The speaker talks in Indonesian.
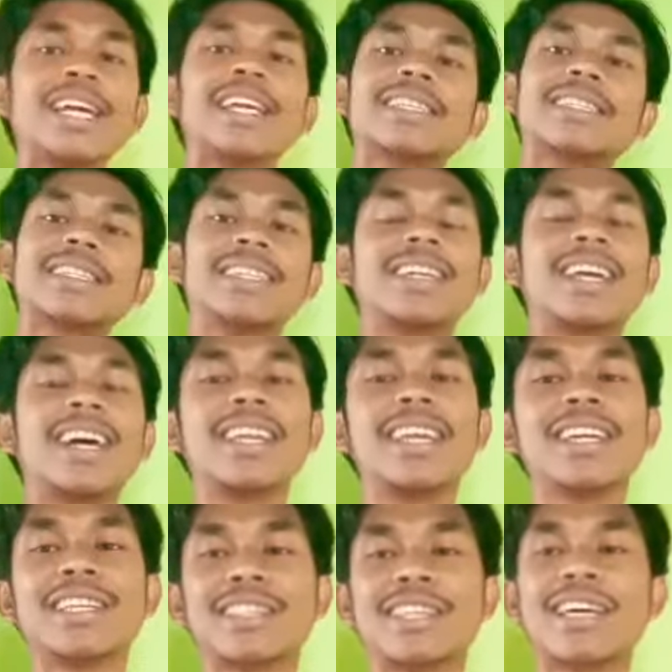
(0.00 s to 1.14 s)
yang sederhana
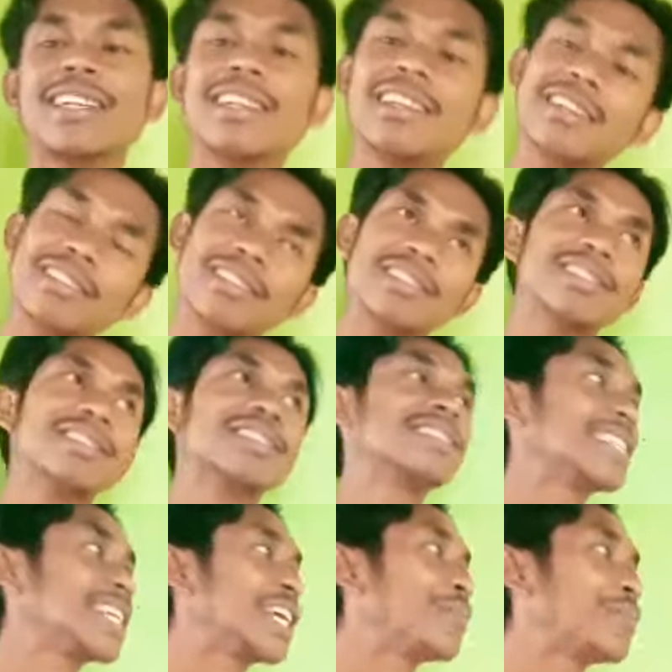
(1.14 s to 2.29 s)
yang tadi
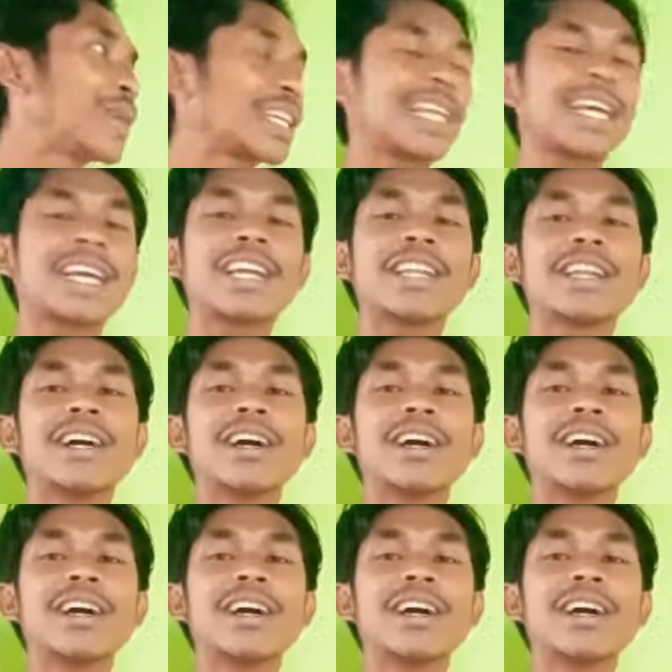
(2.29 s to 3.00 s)
saya praktekkan